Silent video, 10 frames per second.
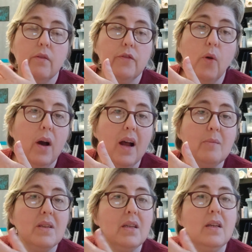
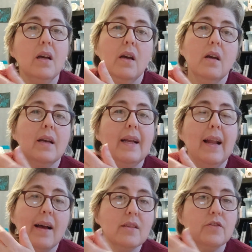floral, mais
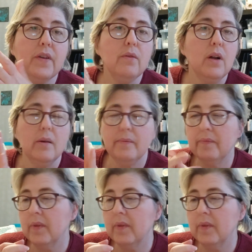classe, enfin voilà.